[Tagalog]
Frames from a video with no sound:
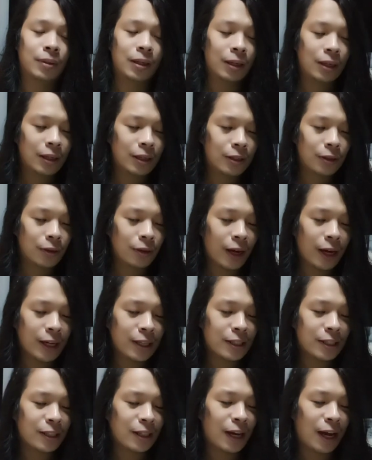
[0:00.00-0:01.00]
So
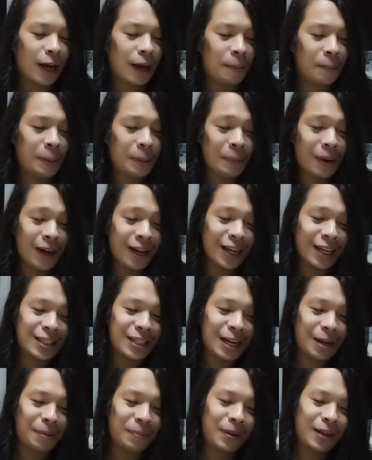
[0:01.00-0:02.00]
guys, uh, may mga
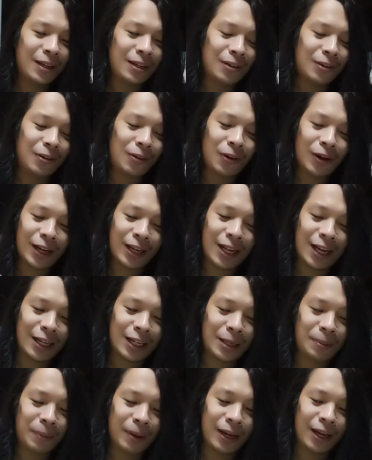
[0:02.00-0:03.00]
nagsabing okay lang na
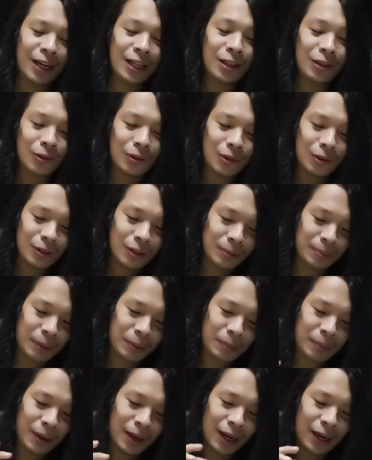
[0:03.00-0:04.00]
may ganito, may
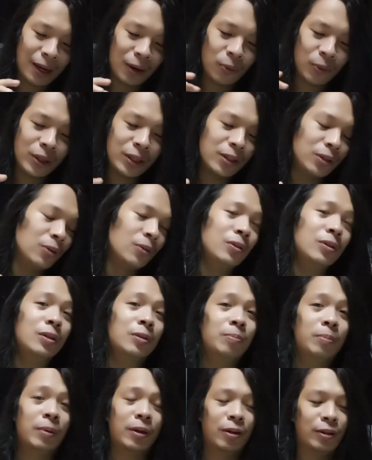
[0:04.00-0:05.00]
mga windows,
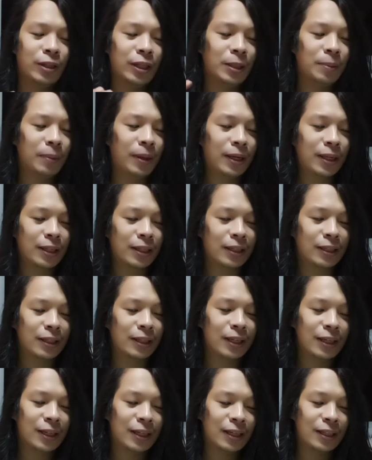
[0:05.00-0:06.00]
meron din naman
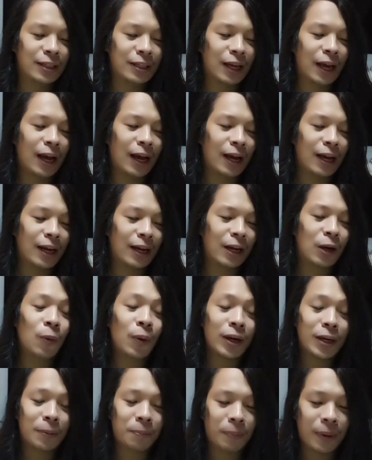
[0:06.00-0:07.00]
na gawa
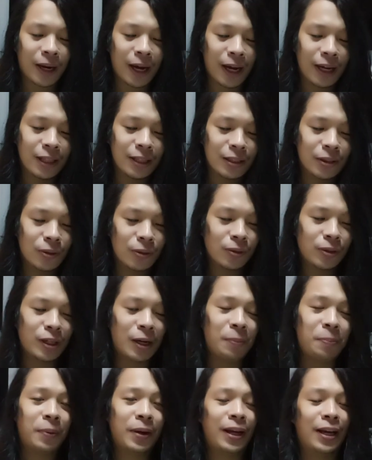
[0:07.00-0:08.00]
ng paraan. So
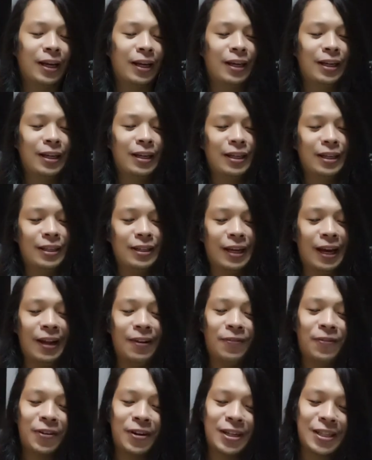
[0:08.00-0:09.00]
syempre, dahil
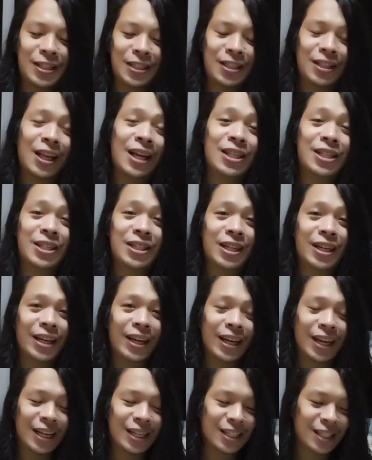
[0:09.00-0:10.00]
first clutch ng
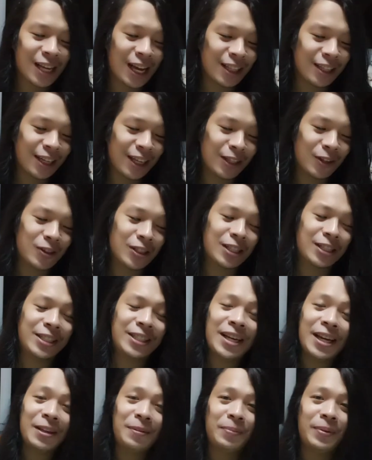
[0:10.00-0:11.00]
eggs natin ito sa
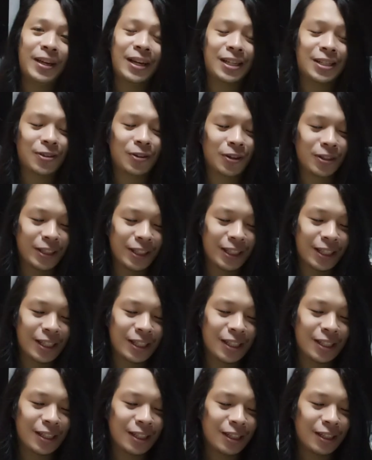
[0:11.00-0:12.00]
CNB
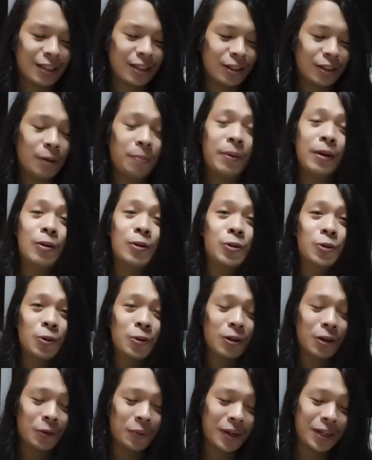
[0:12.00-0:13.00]
Exotics, syempre gusto ko
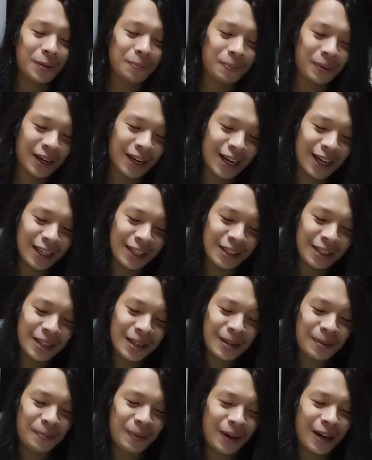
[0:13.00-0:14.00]
gawa ng paraan
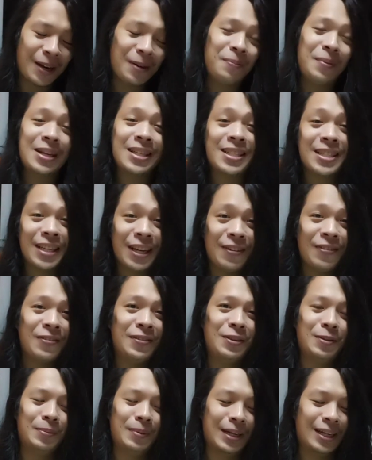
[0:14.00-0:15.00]
para mas safe,
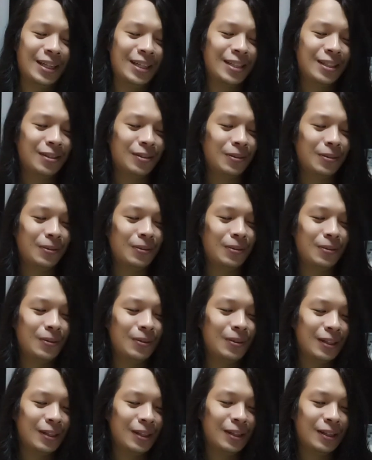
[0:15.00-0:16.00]
'di ba? So
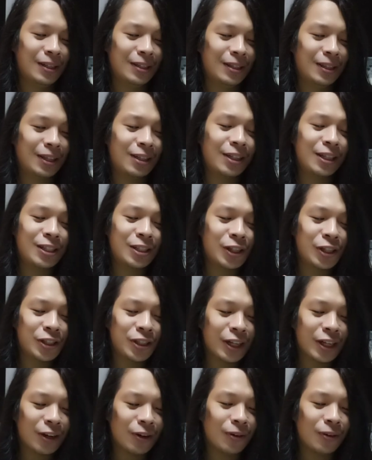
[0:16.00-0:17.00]
nag-research
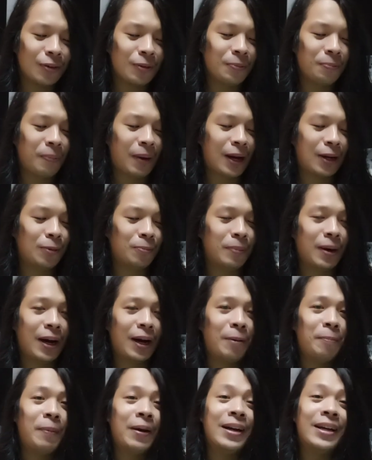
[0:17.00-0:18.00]
ako kung paano ba
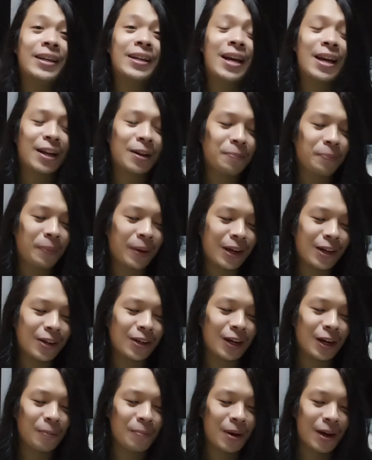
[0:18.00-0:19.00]
maire-repair
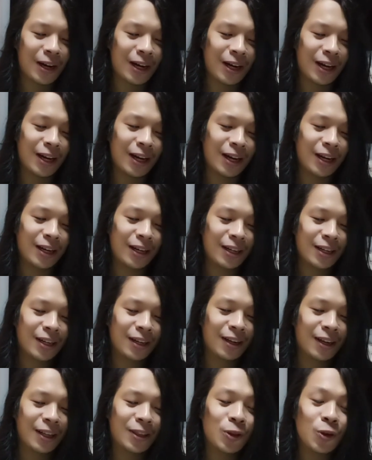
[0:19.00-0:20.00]
ang mga
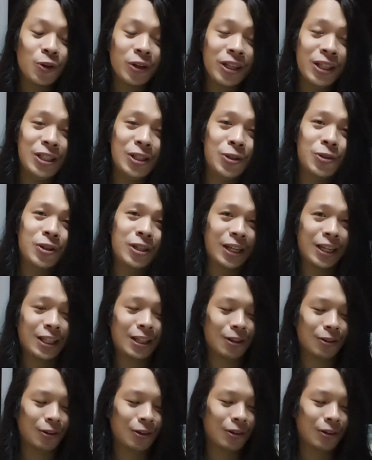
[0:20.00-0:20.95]
ganitong issue sa itlog.